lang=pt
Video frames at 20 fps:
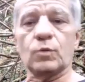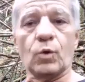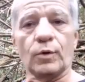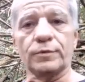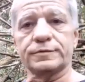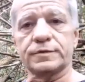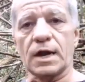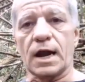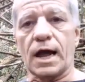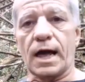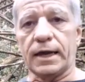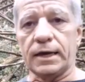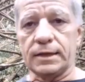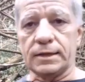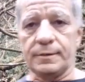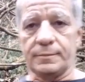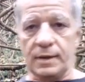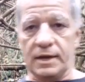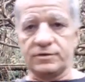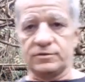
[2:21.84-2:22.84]
encontrar
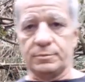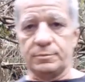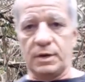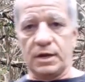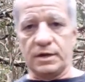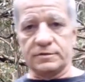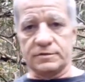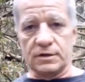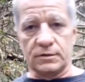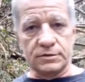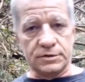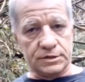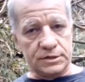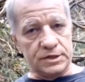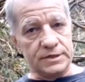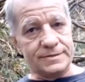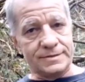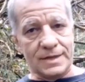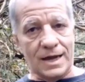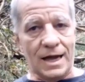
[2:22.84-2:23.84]
ainda mais ou menos aonde
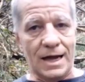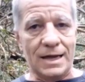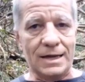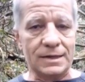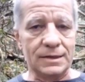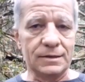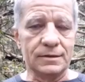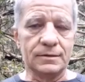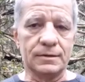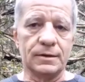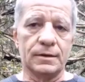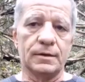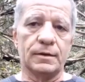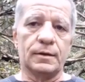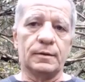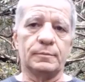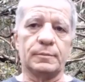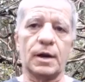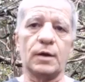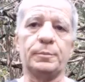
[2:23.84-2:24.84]
que tá
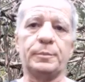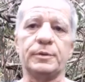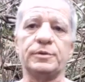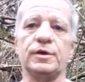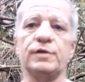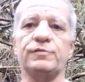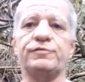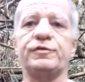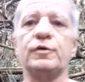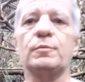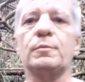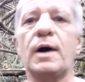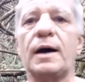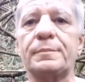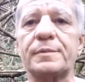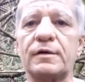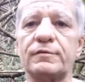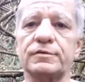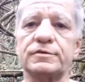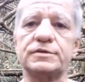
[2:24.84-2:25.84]
para eu poder
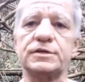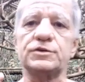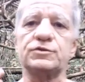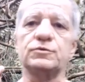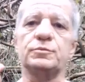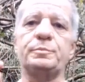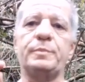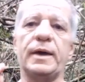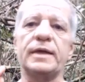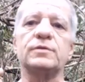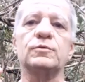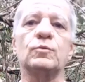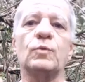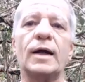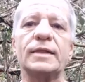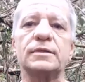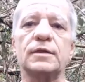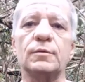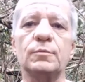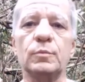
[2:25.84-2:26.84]
filmar para vocês o pé do
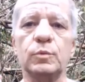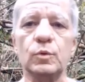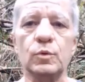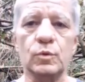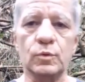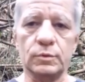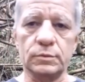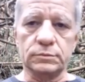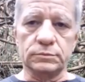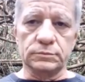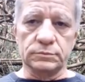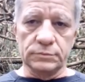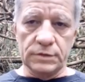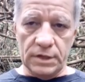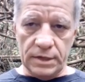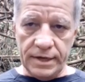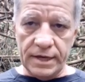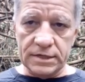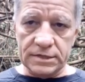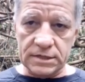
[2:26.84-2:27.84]
Guatambu,
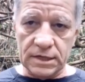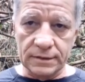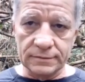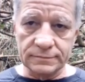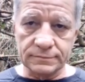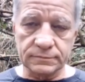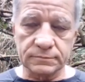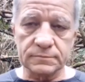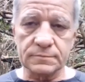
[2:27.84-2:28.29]
beleza?